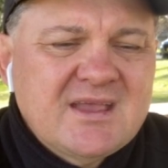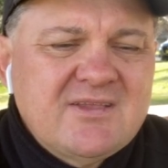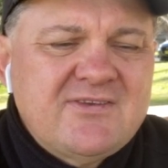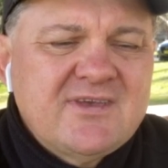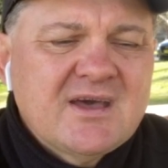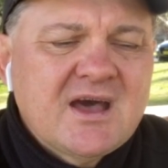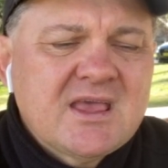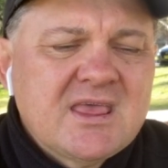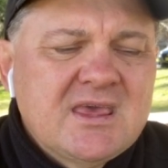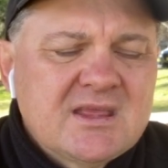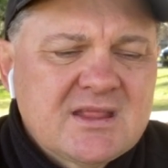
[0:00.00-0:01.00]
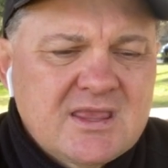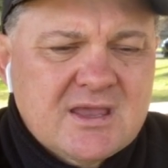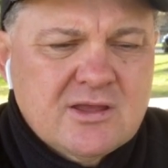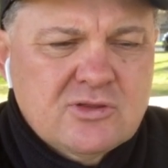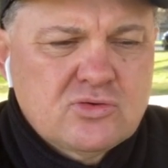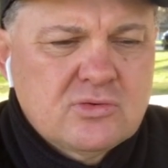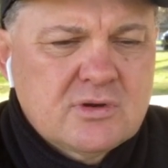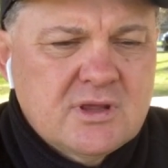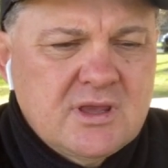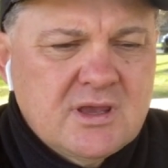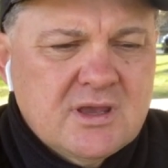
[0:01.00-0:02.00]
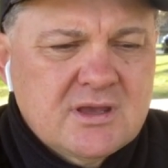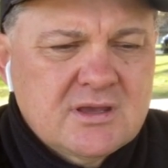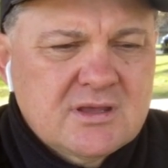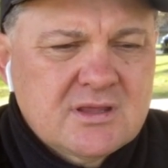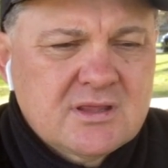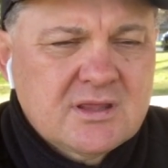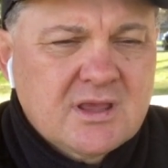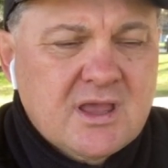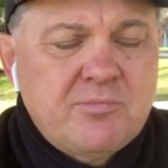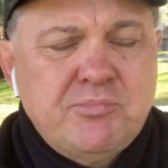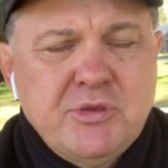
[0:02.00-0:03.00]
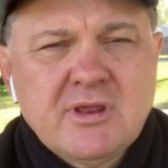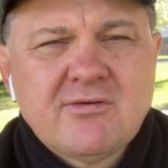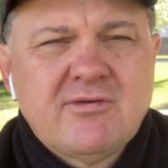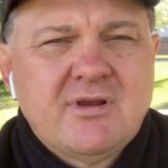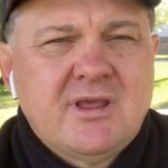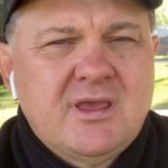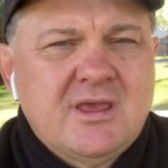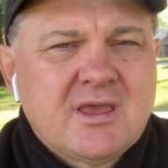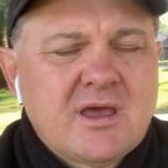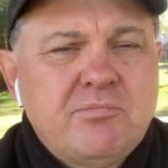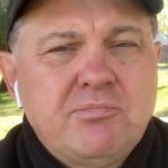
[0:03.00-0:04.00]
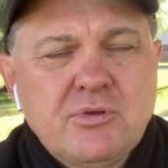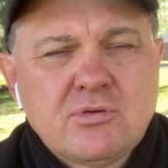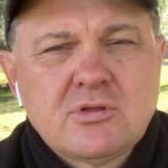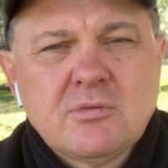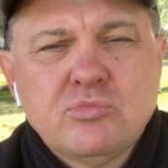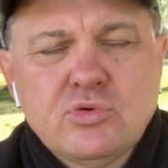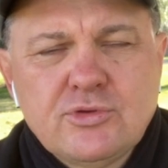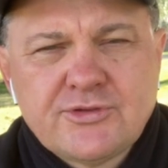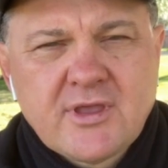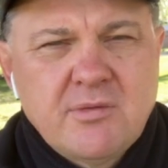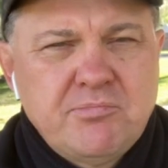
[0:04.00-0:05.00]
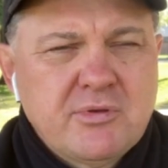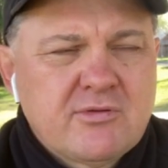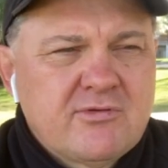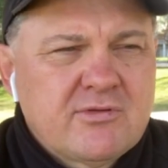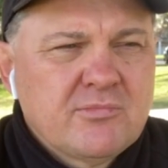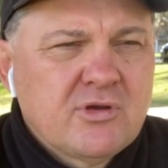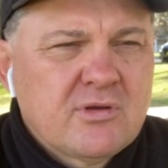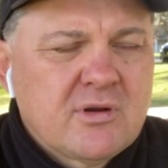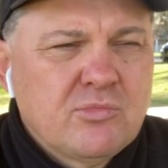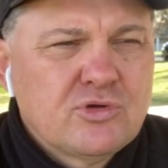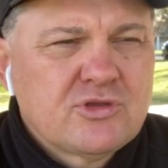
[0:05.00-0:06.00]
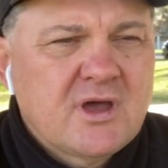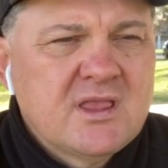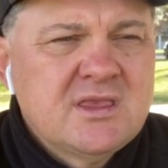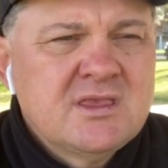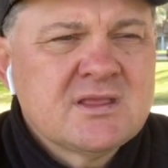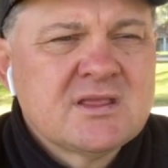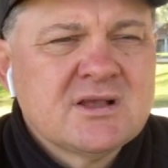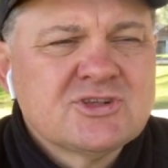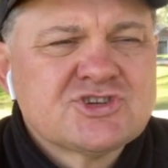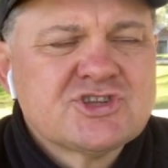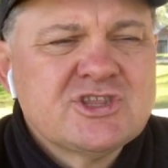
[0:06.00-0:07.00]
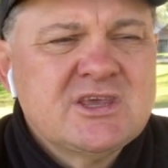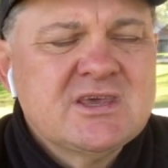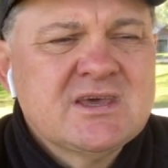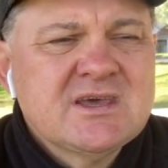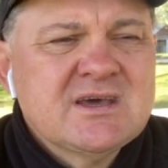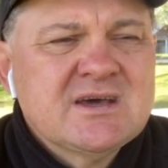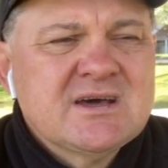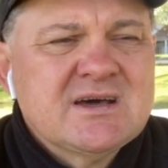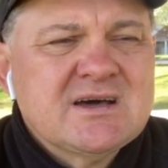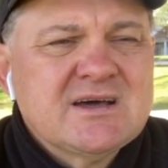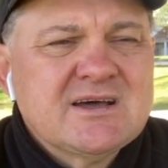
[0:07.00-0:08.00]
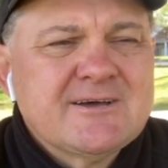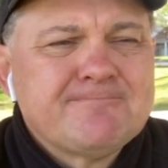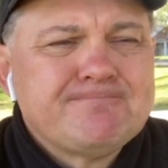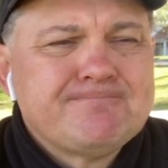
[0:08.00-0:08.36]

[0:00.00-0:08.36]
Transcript: Те агенты, которые копировали, копируют и будут копировать мою работу, они не должны а,